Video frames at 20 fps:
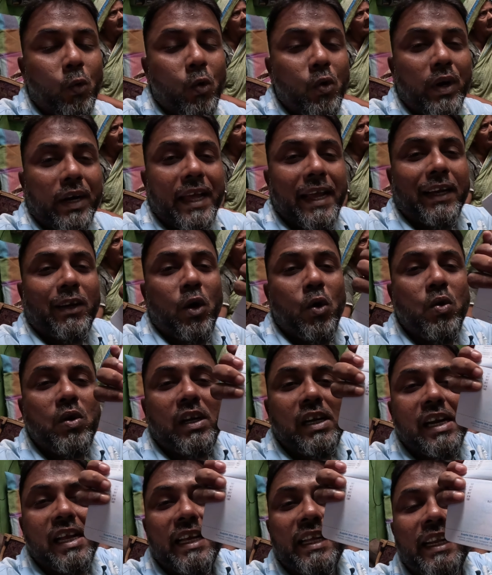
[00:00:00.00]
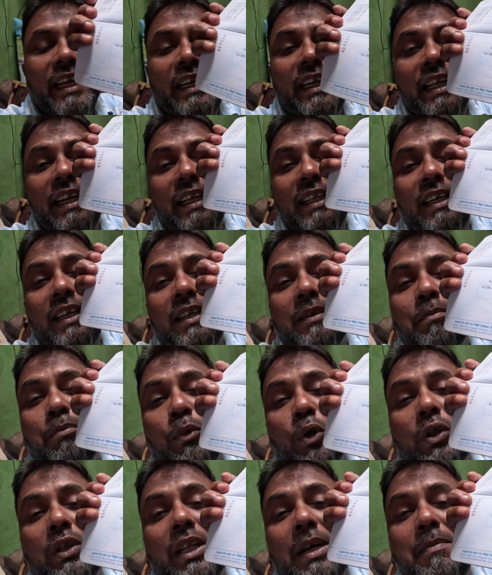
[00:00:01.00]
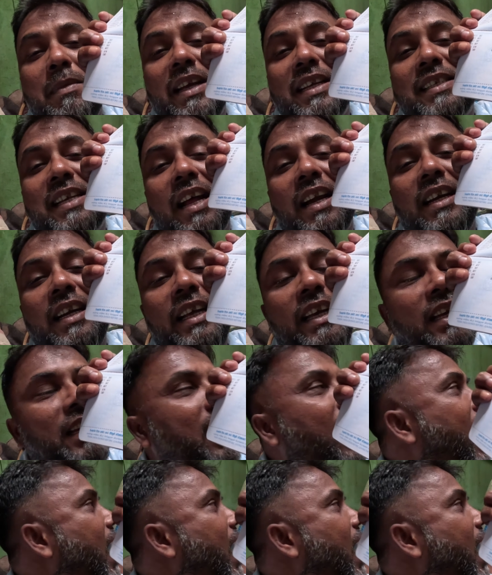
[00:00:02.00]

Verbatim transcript: உங்களோட அக்கௌண்ட்டில் இருக்கிறது மொத்தமே சல்லி